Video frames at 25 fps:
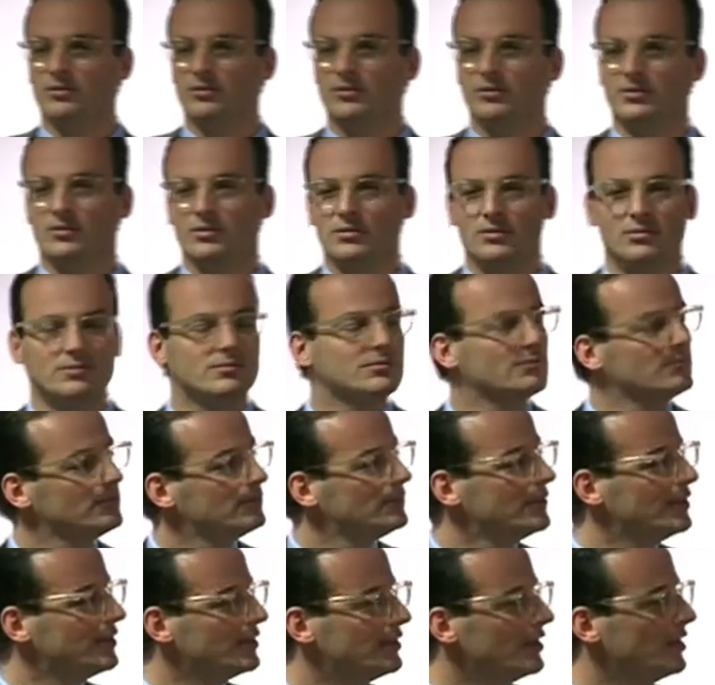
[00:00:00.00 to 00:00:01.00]
Und
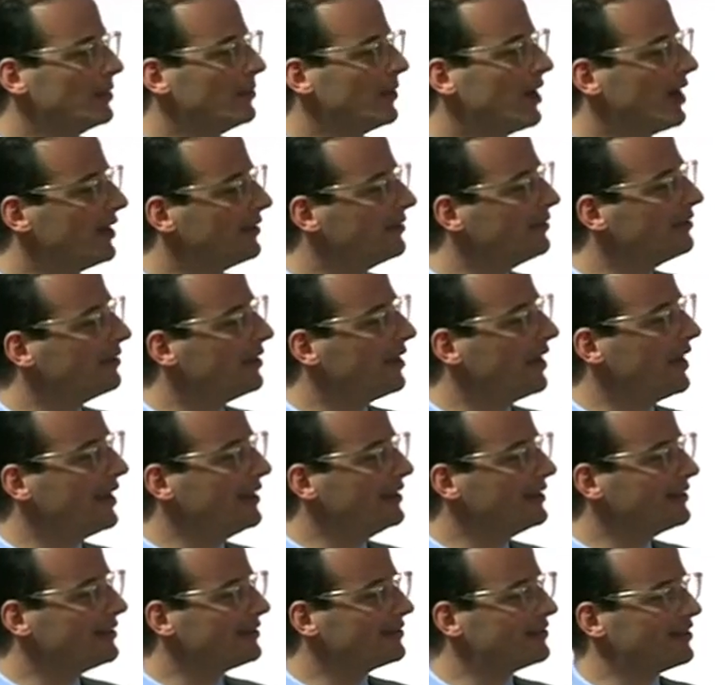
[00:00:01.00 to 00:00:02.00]
ich nehme an,
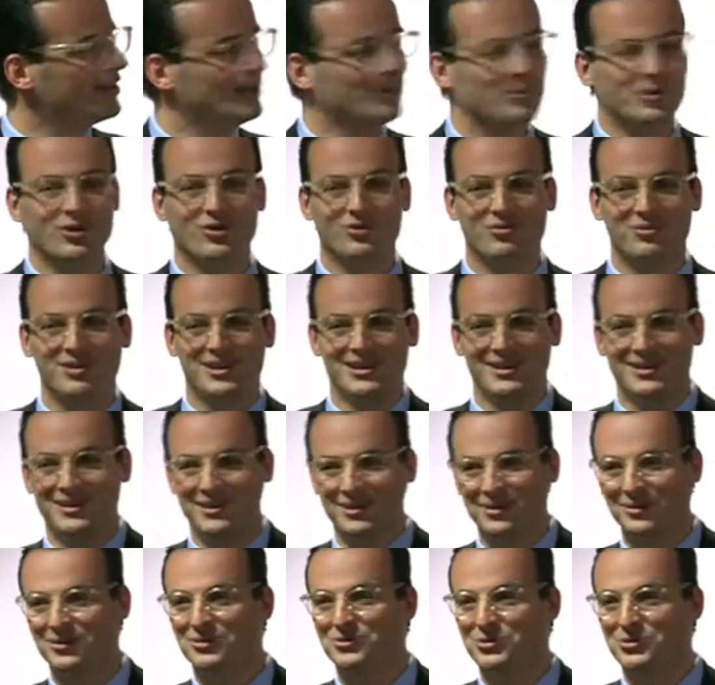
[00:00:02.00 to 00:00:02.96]
einige Themen Ihnen